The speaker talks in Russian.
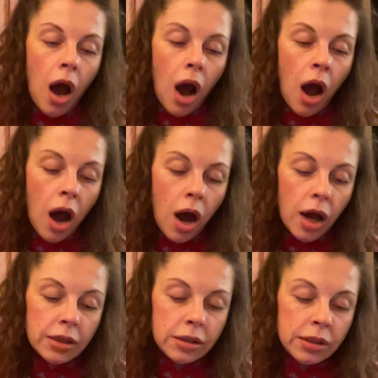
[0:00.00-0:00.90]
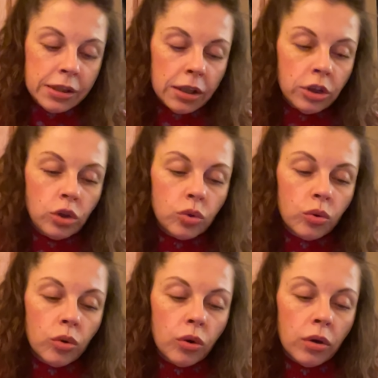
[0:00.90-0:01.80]
А те,
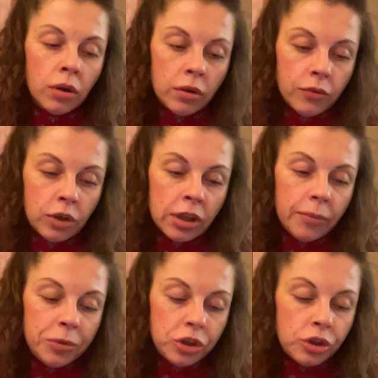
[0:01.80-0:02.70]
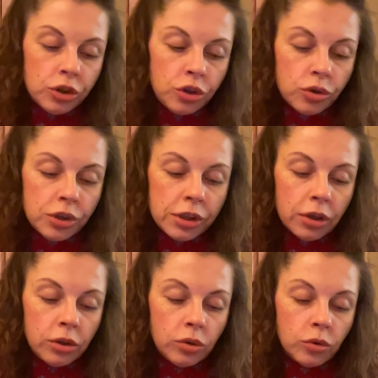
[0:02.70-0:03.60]
кто, э, вот она пишет еще, те,
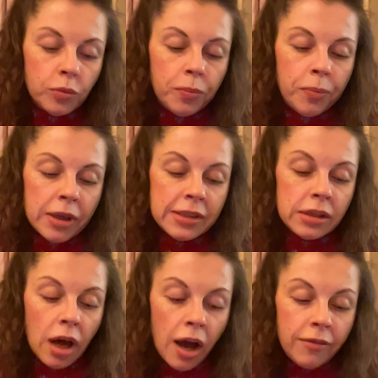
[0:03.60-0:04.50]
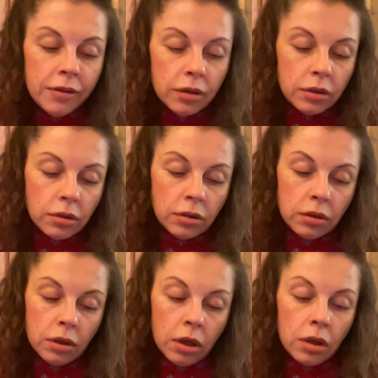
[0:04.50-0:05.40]
кто поставил,
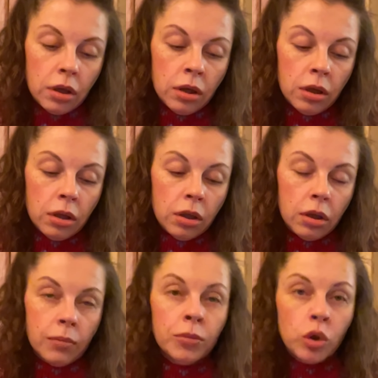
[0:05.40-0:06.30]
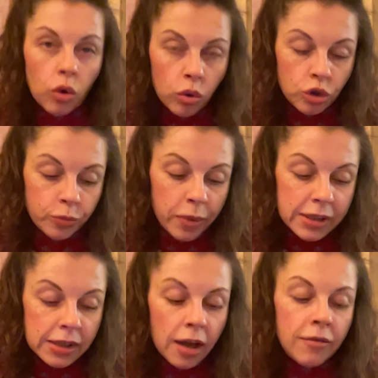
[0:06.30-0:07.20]
э, много очень
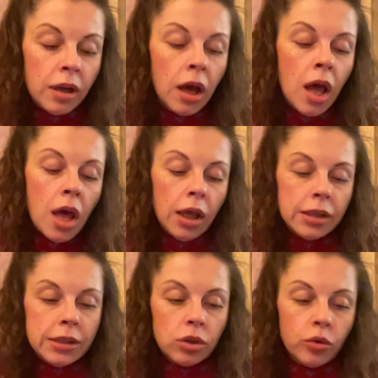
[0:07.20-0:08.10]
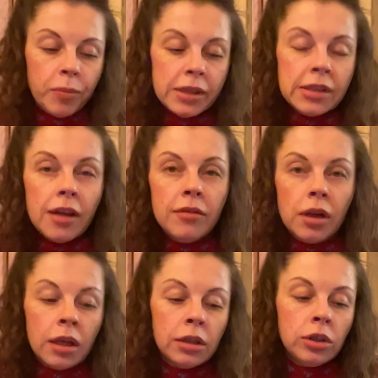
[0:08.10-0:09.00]
поставили, и те, кто поставил,
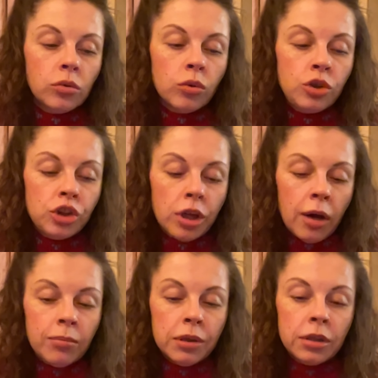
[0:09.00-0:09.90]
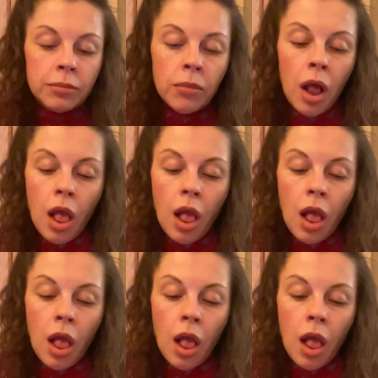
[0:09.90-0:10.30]
они очень об этом